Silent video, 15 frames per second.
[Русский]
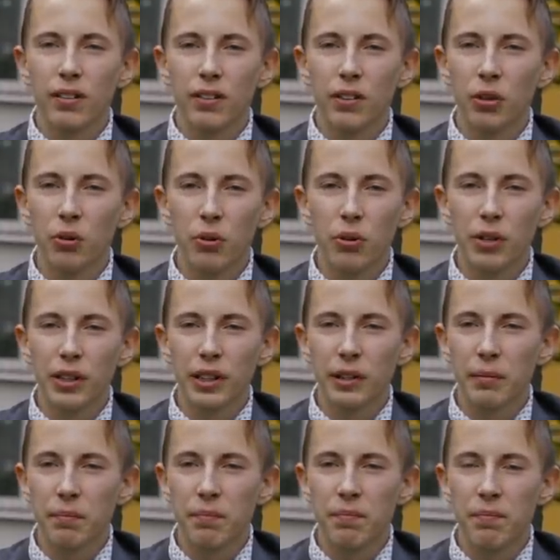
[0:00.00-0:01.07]
но
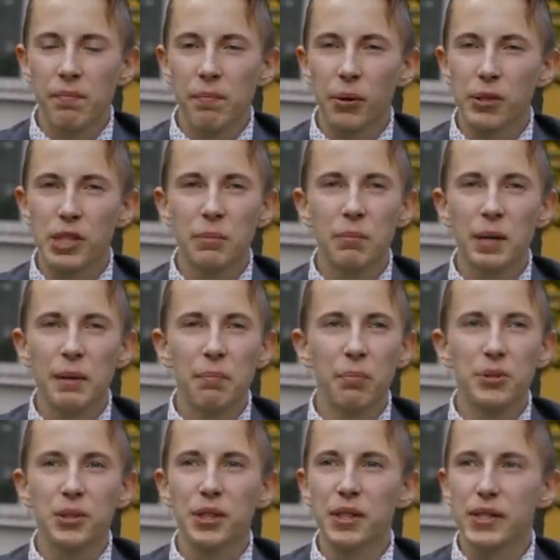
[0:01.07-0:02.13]
это просто были
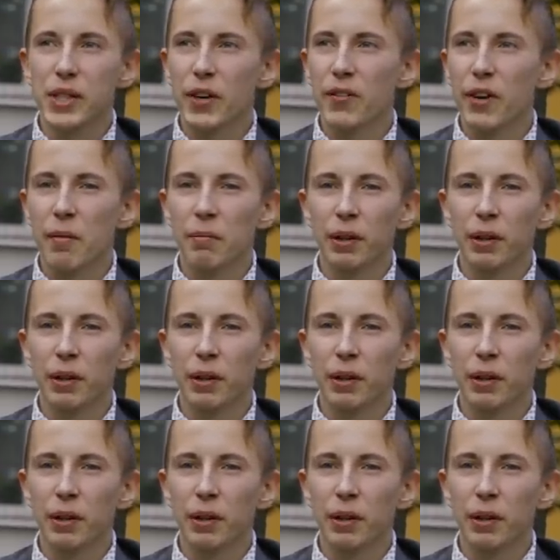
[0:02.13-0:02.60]
пустые слова,